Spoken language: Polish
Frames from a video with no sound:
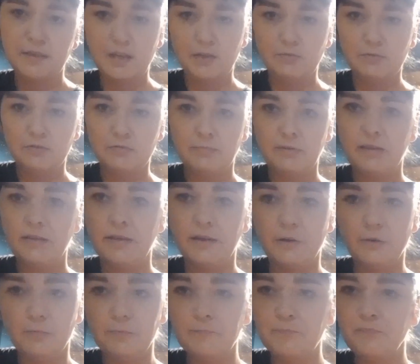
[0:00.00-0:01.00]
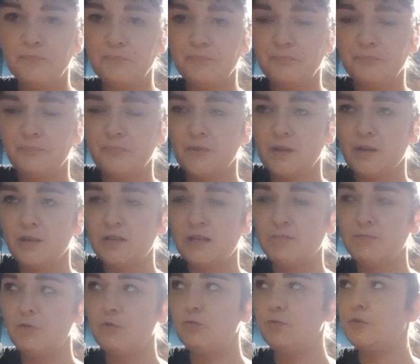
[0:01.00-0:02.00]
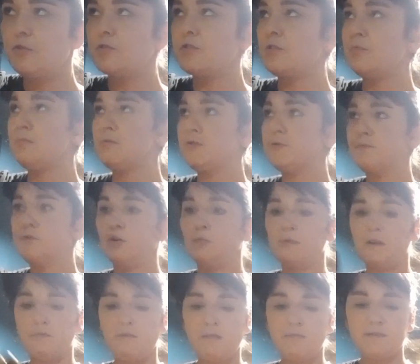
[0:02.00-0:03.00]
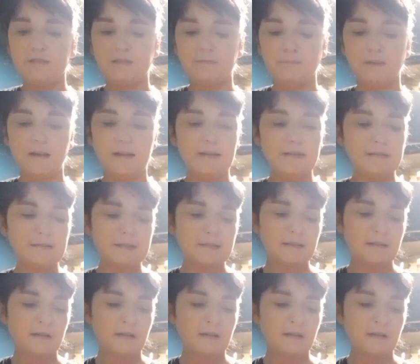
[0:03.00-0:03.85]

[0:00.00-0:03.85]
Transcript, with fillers: jadła normalnego. Chciałam to już zrobić. Dobra, mamy smalec